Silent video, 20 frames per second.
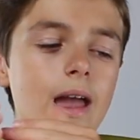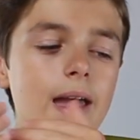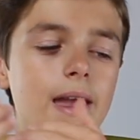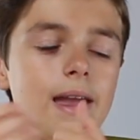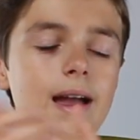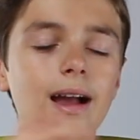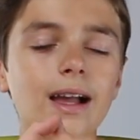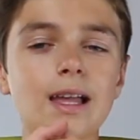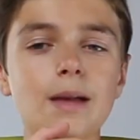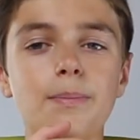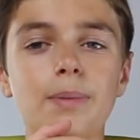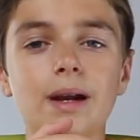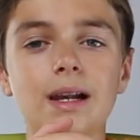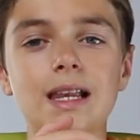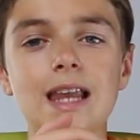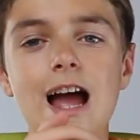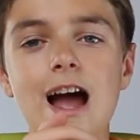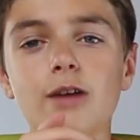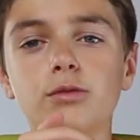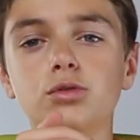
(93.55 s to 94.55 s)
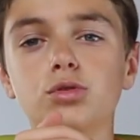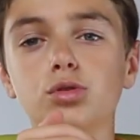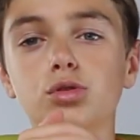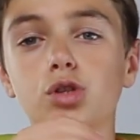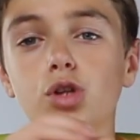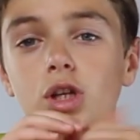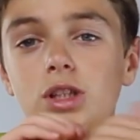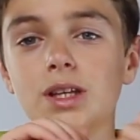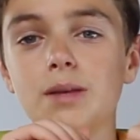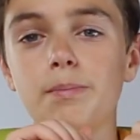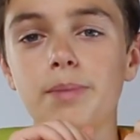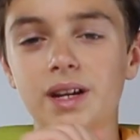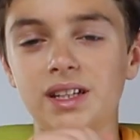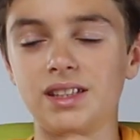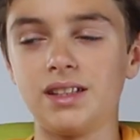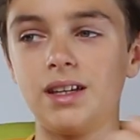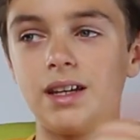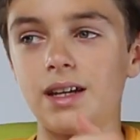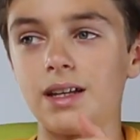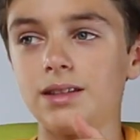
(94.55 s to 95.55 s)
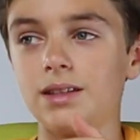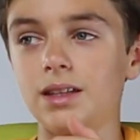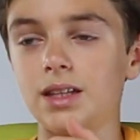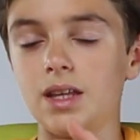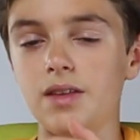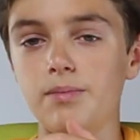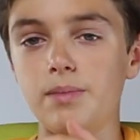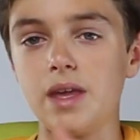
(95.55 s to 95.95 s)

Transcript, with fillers: e anche per l'audio non in presa diretta dei